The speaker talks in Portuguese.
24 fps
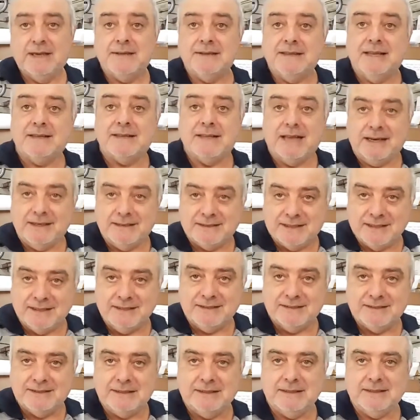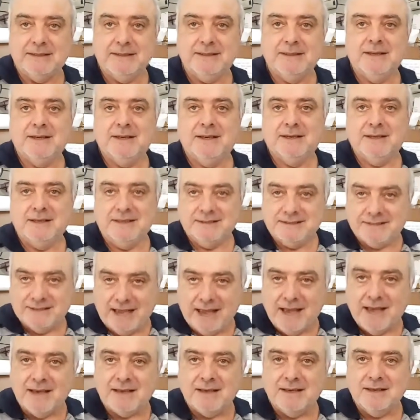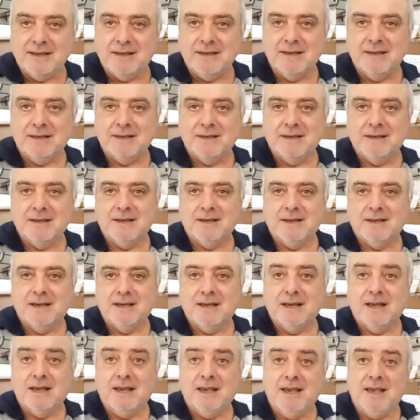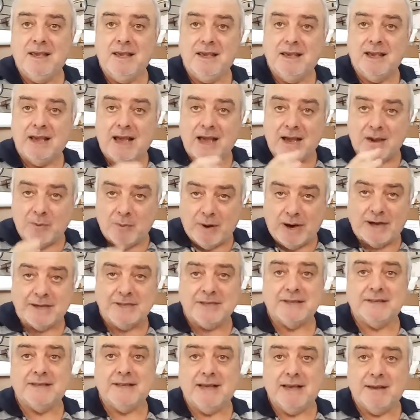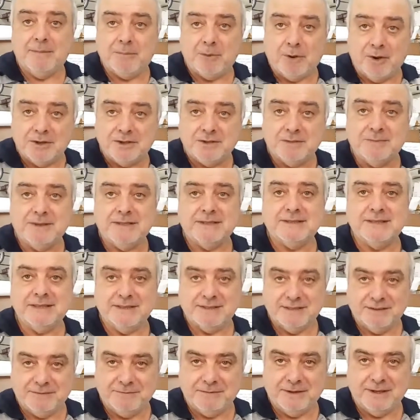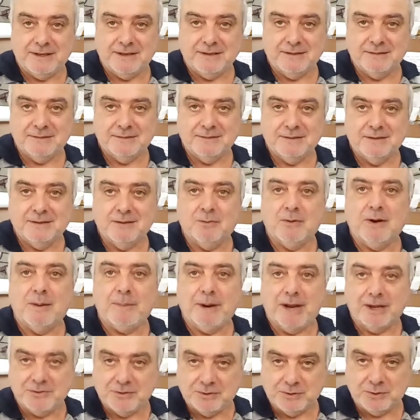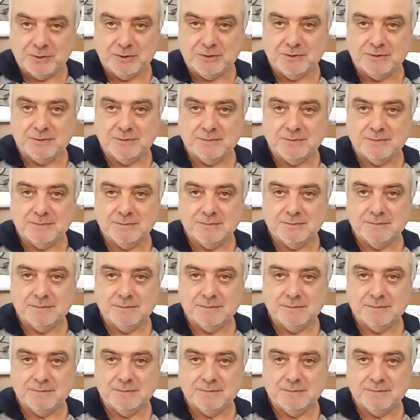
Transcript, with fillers: Detalhes que ensina, encerra aqui e aguarde até a próxima sexta-feira. Um abraço a todos.